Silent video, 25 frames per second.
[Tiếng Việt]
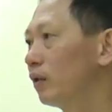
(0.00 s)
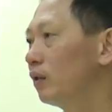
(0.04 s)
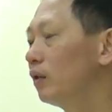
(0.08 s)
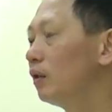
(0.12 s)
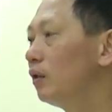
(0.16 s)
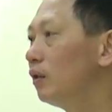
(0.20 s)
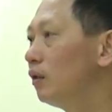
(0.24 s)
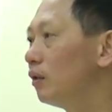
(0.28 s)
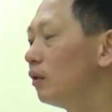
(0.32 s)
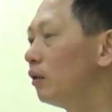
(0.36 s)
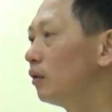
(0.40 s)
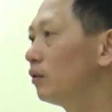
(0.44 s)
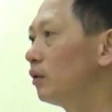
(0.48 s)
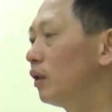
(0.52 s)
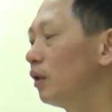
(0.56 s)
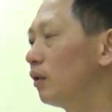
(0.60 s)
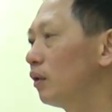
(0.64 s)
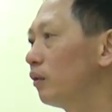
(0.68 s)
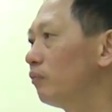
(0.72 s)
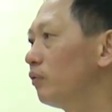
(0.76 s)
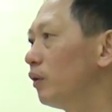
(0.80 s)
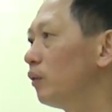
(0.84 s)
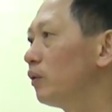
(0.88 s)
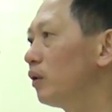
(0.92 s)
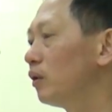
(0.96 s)
thần trách nhiệm,
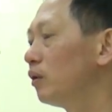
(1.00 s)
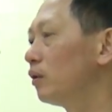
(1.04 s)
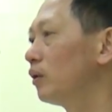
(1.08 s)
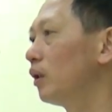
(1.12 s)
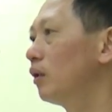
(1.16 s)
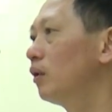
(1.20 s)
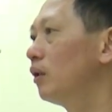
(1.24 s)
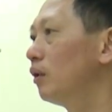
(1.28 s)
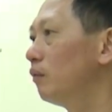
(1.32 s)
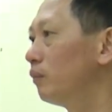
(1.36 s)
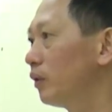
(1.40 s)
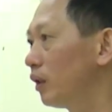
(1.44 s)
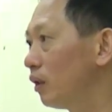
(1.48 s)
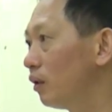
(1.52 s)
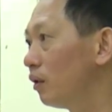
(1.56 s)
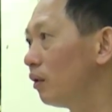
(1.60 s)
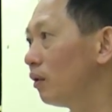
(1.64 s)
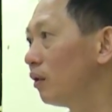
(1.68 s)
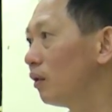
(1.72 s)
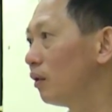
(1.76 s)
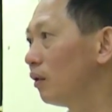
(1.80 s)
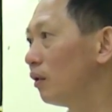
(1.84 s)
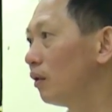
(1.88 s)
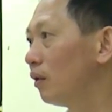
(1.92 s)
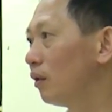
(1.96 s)
bố trí lực lượng,
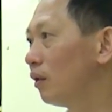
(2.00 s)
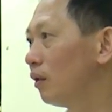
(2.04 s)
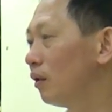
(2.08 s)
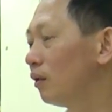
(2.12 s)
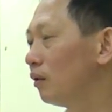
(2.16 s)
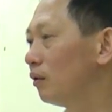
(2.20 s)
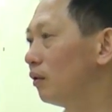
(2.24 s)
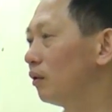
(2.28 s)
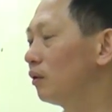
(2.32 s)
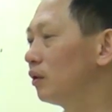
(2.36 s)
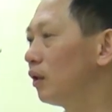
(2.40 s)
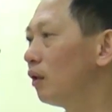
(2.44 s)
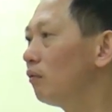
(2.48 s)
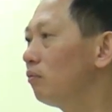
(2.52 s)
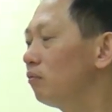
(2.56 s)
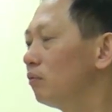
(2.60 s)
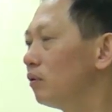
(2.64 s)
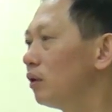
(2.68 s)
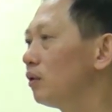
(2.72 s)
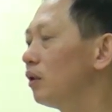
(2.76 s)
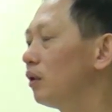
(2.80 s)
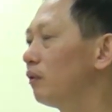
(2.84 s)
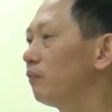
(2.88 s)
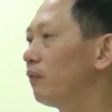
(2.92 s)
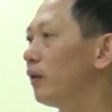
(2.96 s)
kiểm soát chặt chẽ,
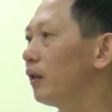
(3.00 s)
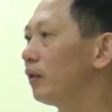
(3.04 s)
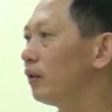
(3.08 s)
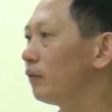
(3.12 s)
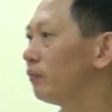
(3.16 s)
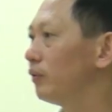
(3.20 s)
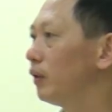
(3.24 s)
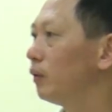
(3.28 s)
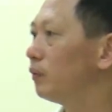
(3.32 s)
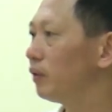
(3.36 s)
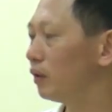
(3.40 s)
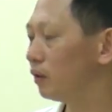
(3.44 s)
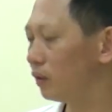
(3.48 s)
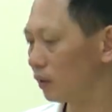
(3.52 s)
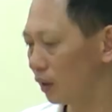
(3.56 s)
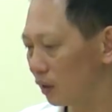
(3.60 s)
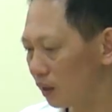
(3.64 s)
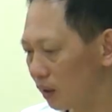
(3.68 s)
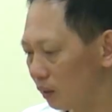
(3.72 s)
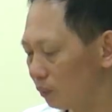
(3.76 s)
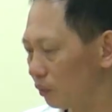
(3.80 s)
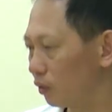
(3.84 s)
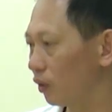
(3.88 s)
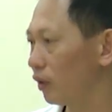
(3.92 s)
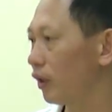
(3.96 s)
tập trung mọi điều kiện tốt